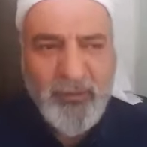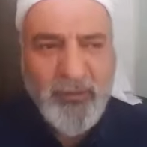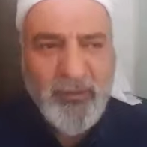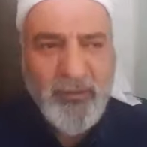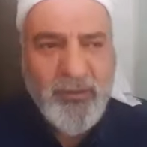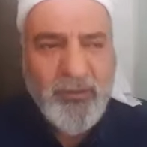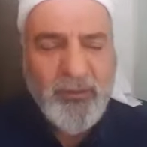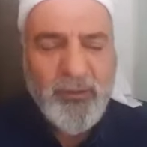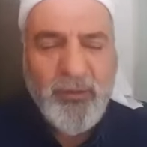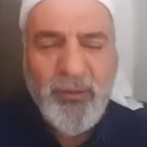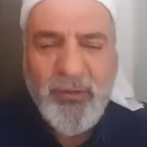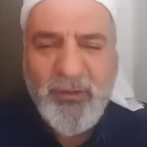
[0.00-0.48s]

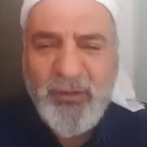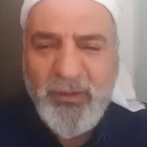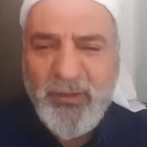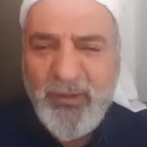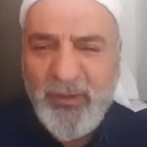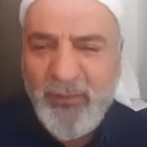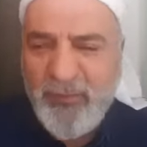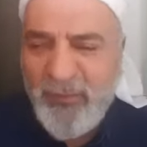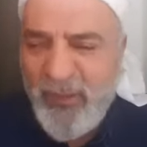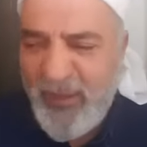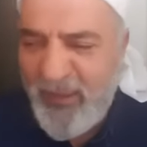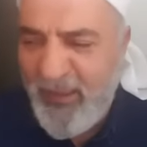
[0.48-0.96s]
Diyor
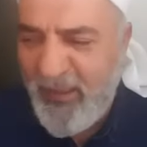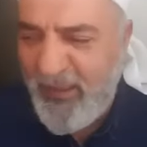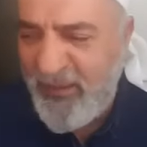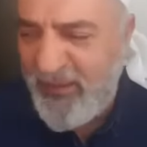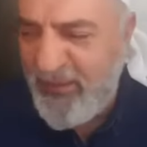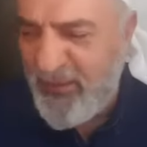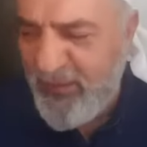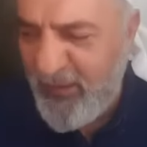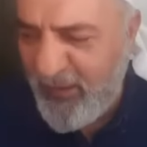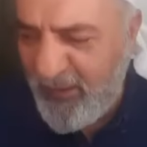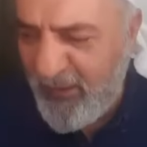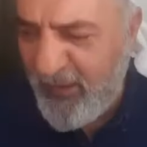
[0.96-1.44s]
dediğim Mela
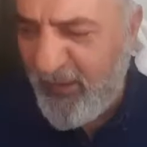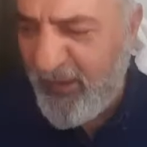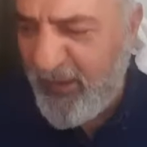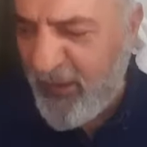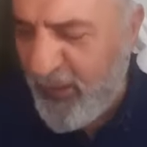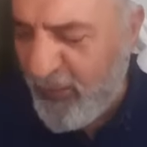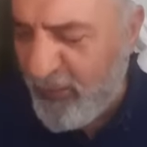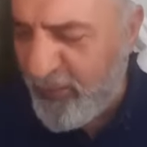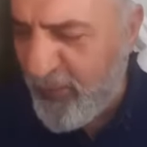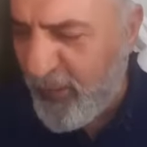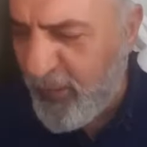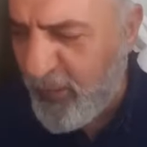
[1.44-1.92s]
sen de
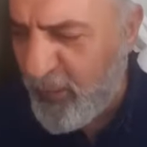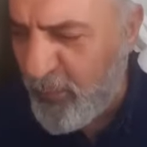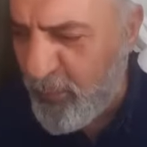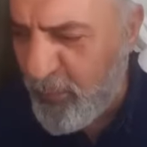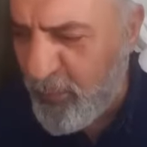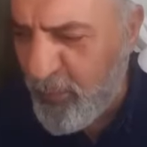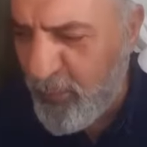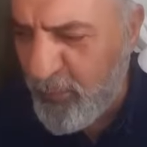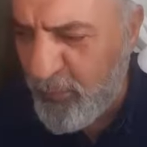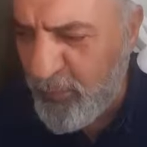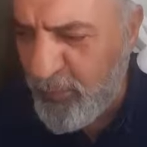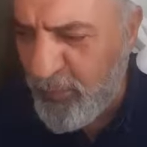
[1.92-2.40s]
kitaplarda
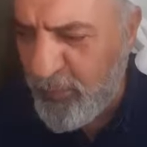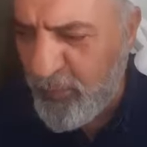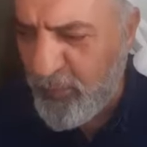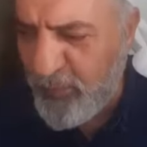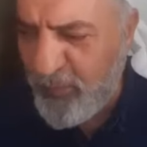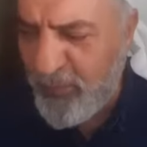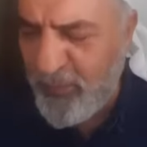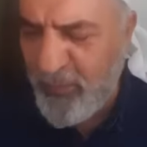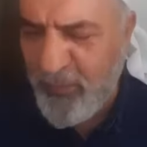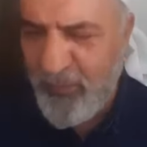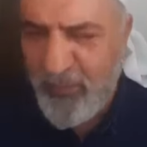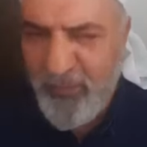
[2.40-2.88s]

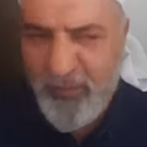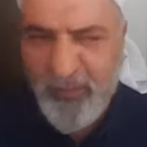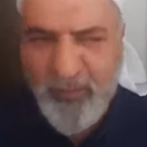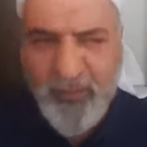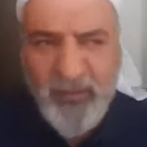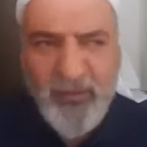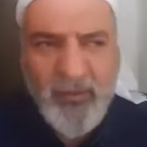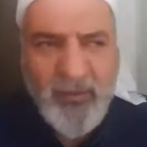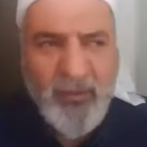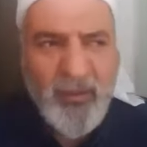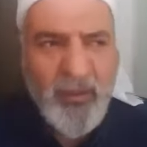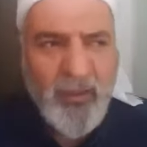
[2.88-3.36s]
okumuşsundur.
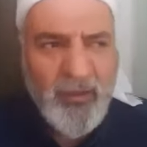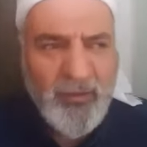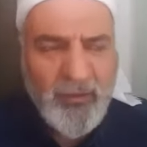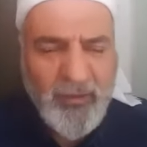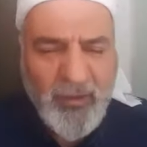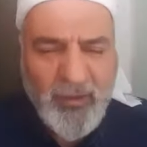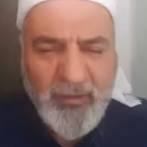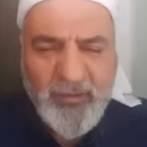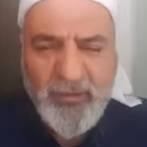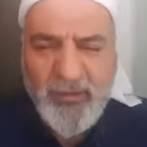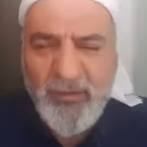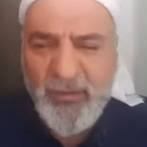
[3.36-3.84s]

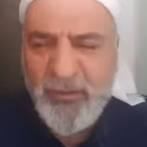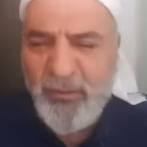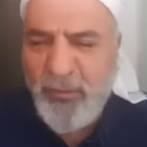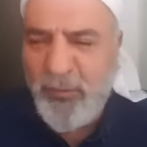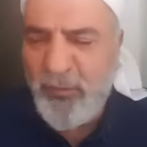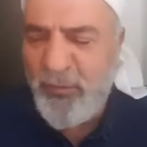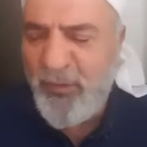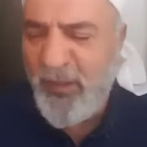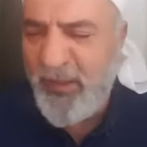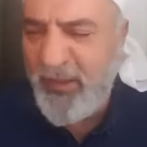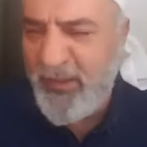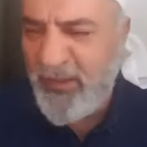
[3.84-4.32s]
Allah'ın
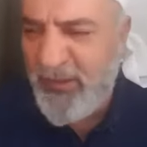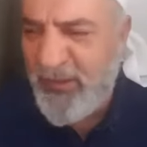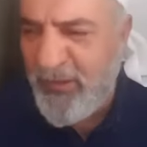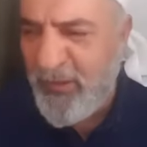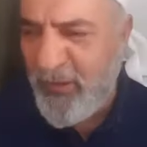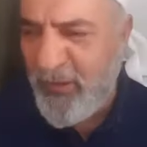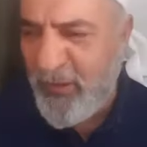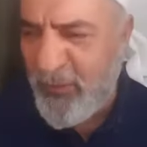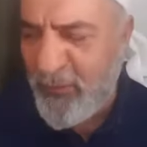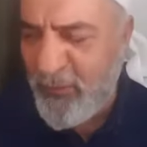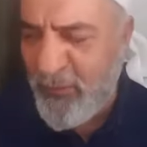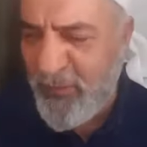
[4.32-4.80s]
Resulü
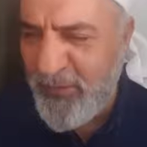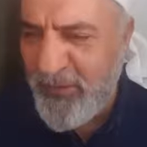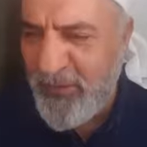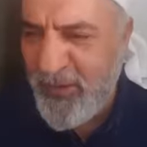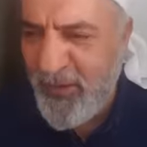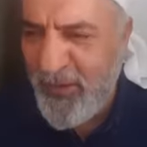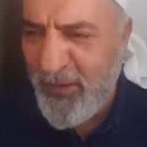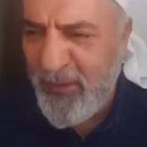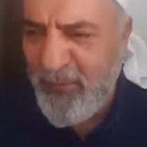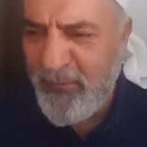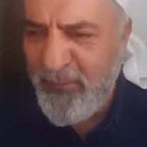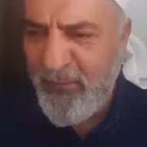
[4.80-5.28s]
Aleyhisselatü
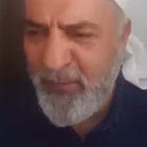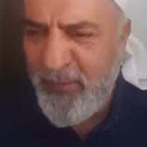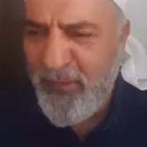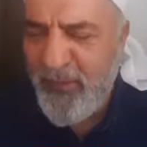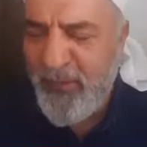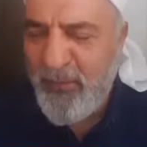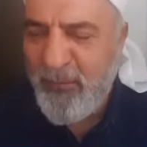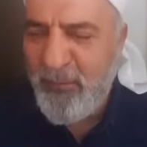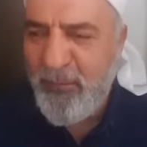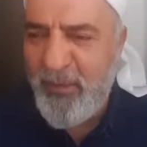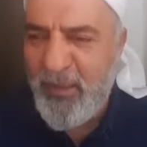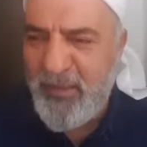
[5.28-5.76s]
vesselam
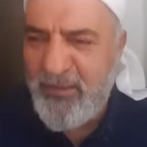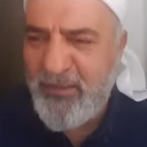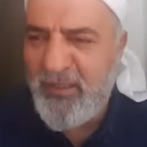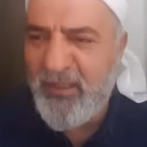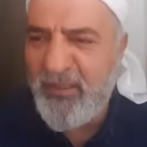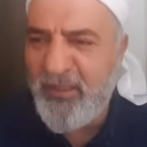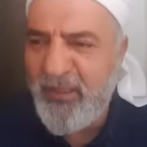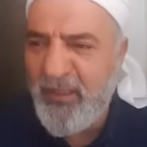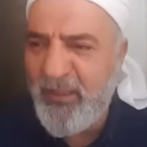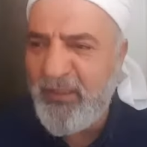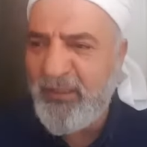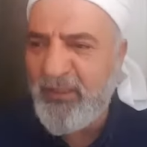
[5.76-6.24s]

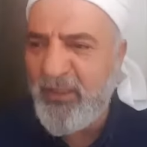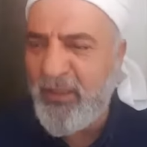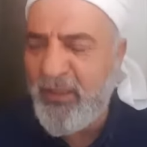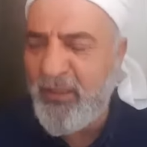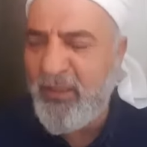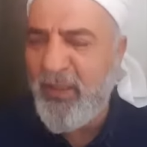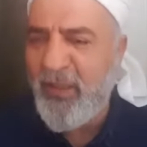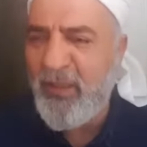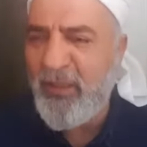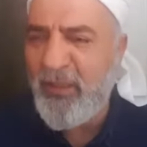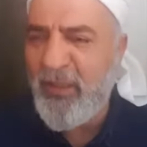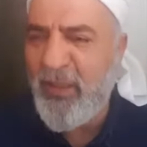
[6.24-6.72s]
bazen gece
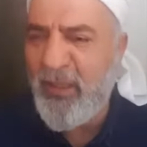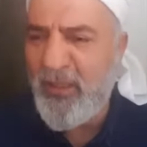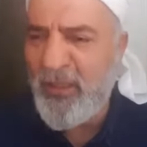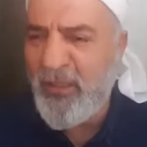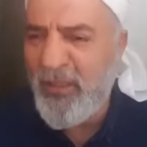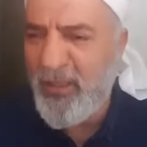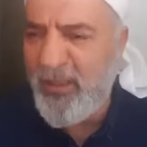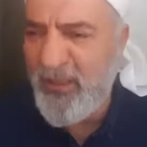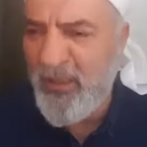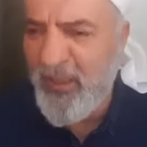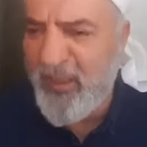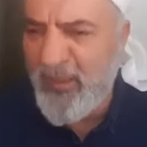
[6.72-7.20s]
kalkar
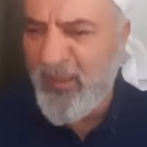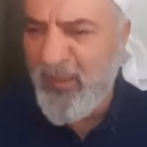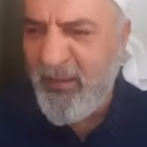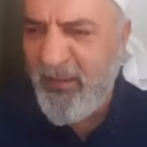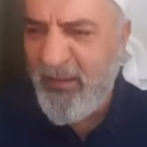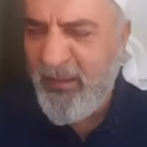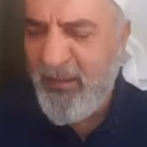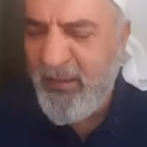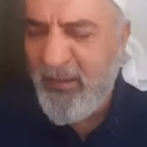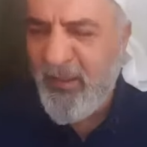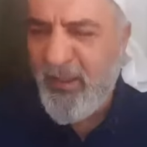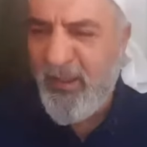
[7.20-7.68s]
gider
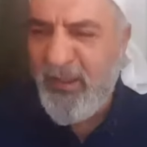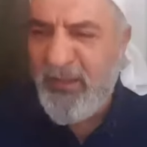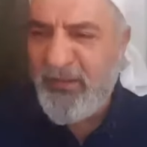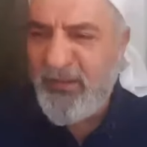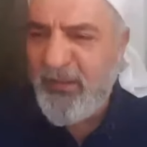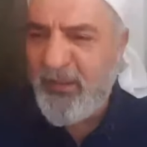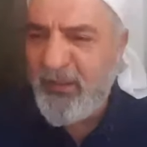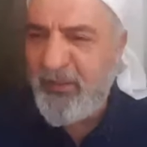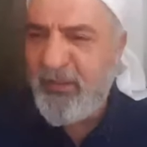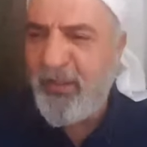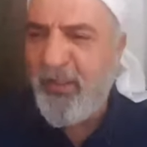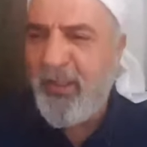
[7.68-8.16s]

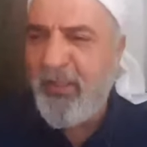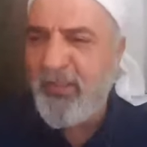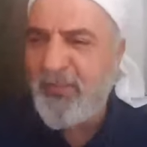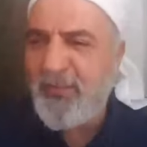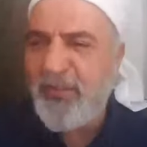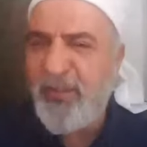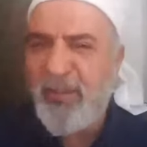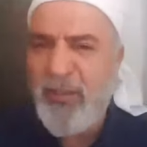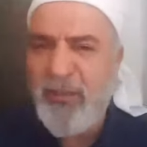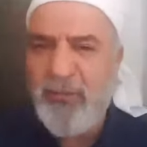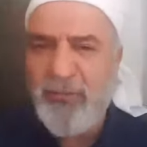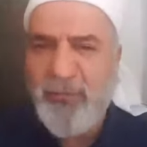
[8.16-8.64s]
Hazreti
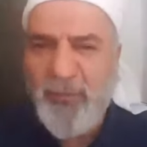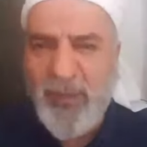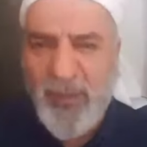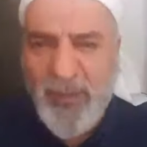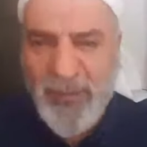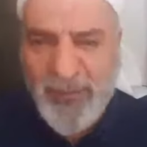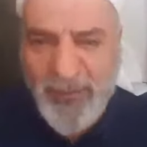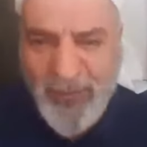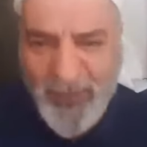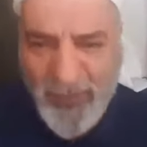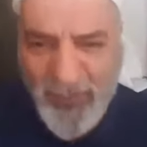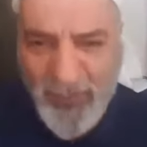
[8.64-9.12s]
Hasan ve
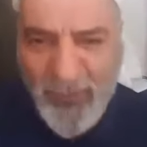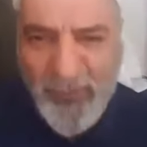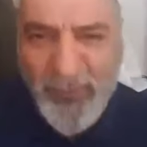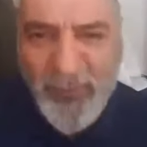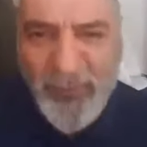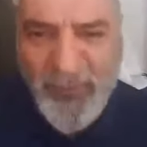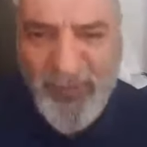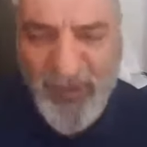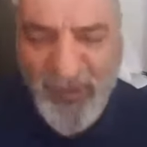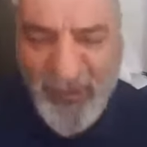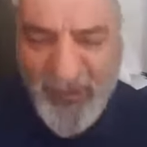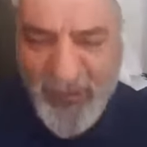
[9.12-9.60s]
Hazreti
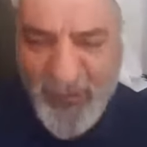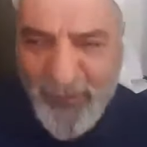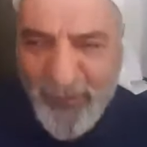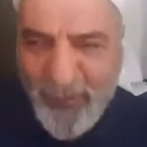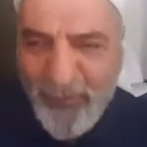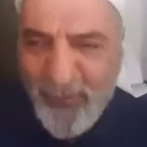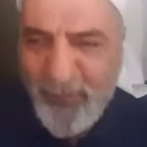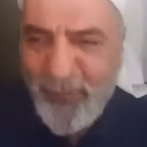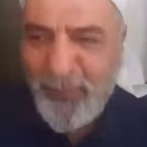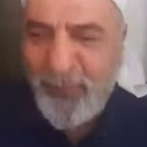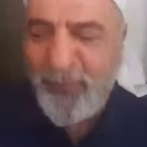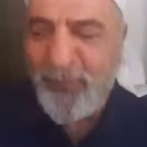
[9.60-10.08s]
Hüseyin'in
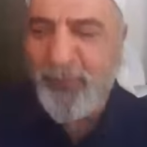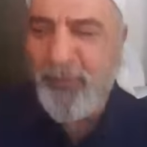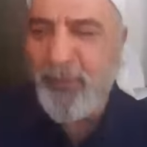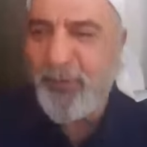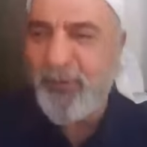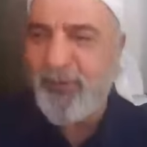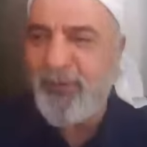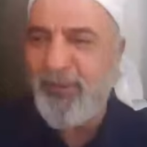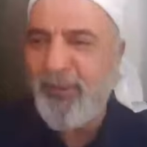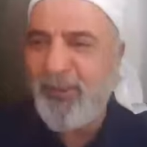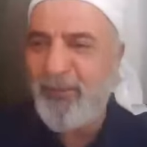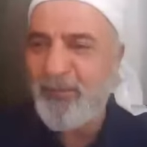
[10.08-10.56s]
üstünü
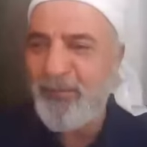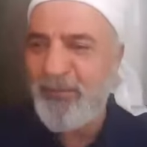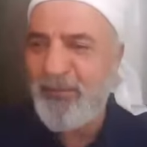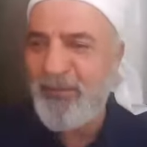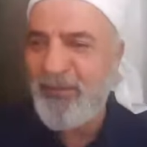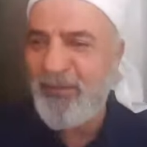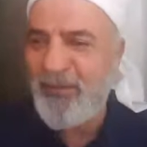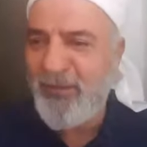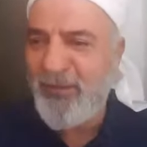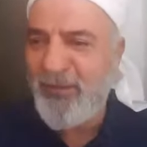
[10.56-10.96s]
örtermiş.